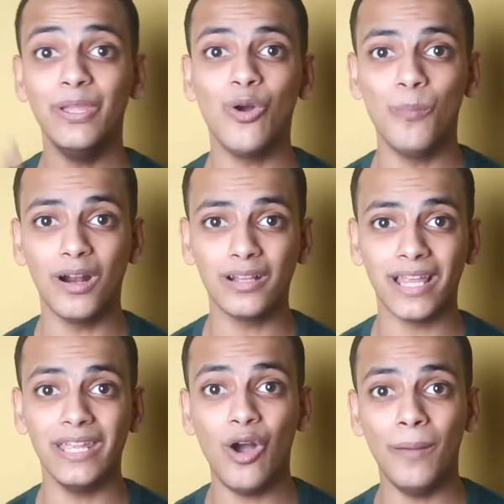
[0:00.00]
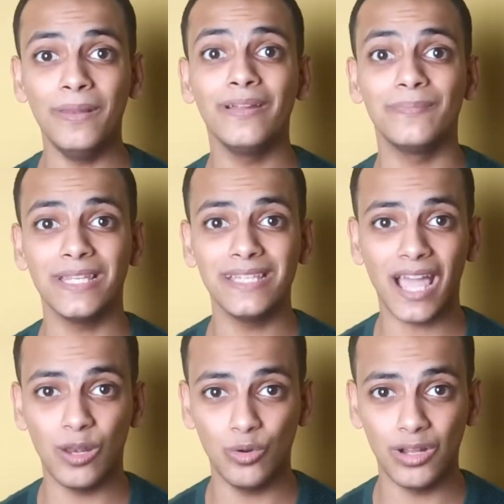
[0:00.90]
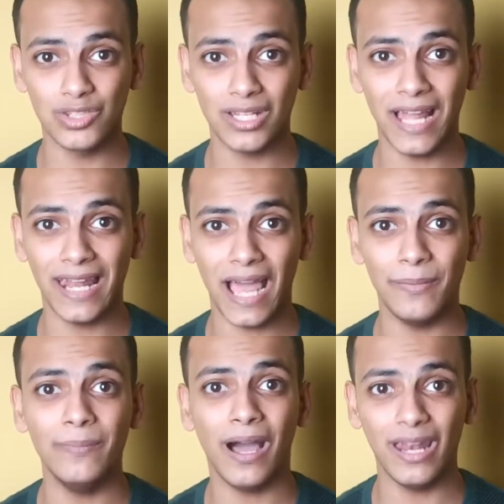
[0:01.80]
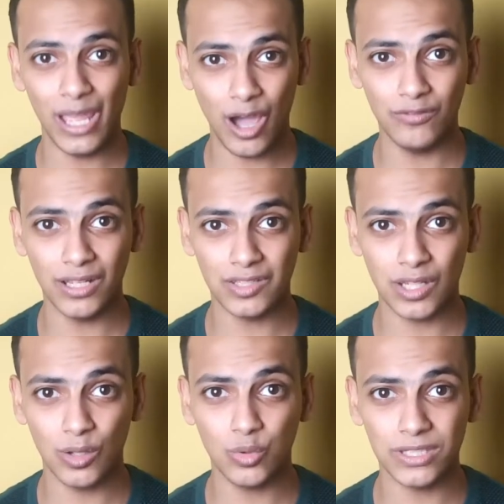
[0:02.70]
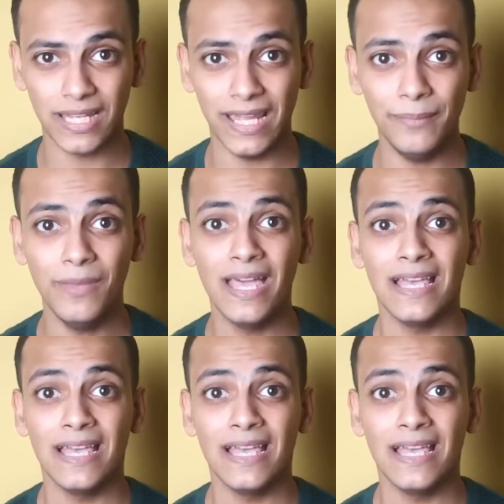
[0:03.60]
بيكم مره تانية وقبل ما نبتدي خلونا نصلي على الحبيب عليه افضل الصلاه والسلام